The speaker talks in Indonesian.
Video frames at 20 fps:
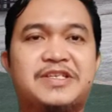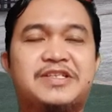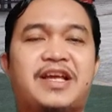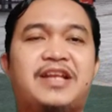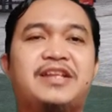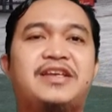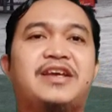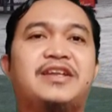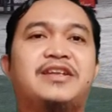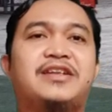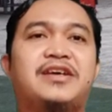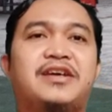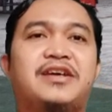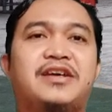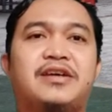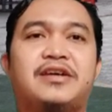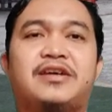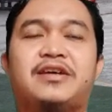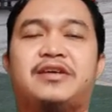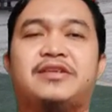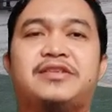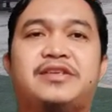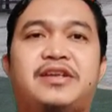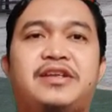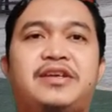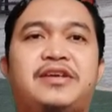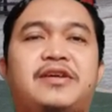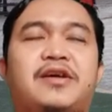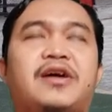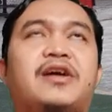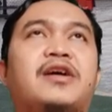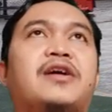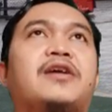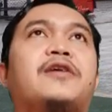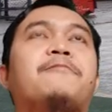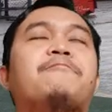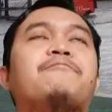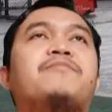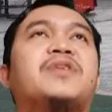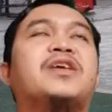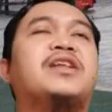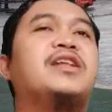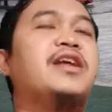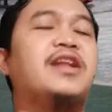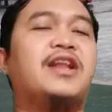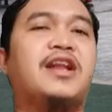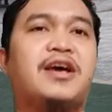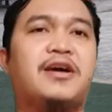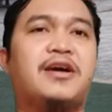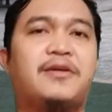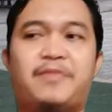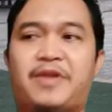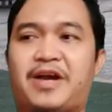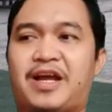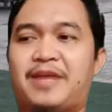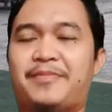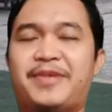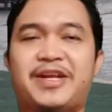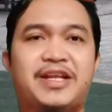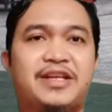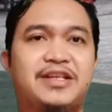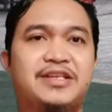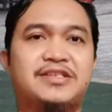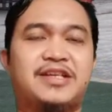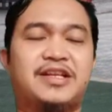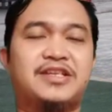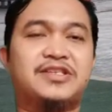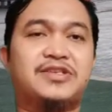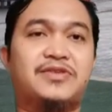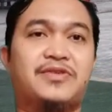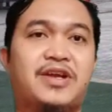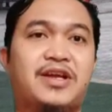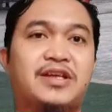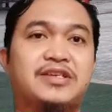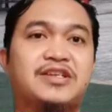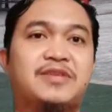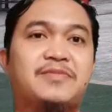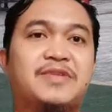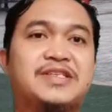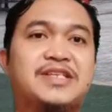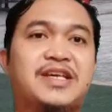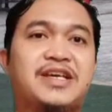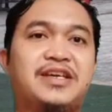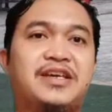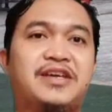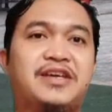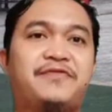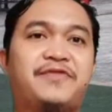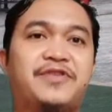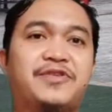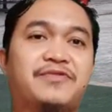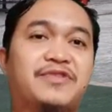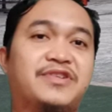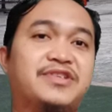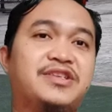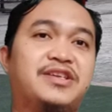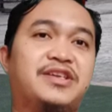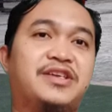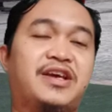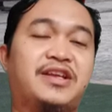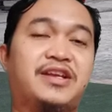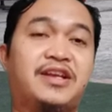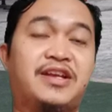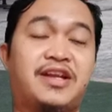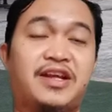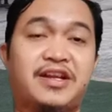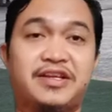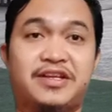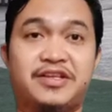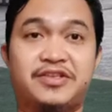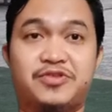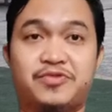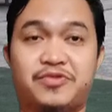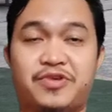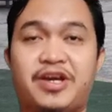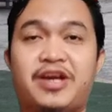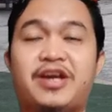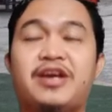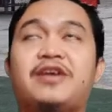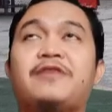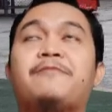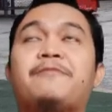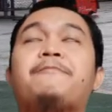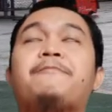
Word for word: sekalian, uh, jadi uh, ini adalah pengalaman dari salah seorang sahabat saya ya, viewers Diki dan Arayan juga.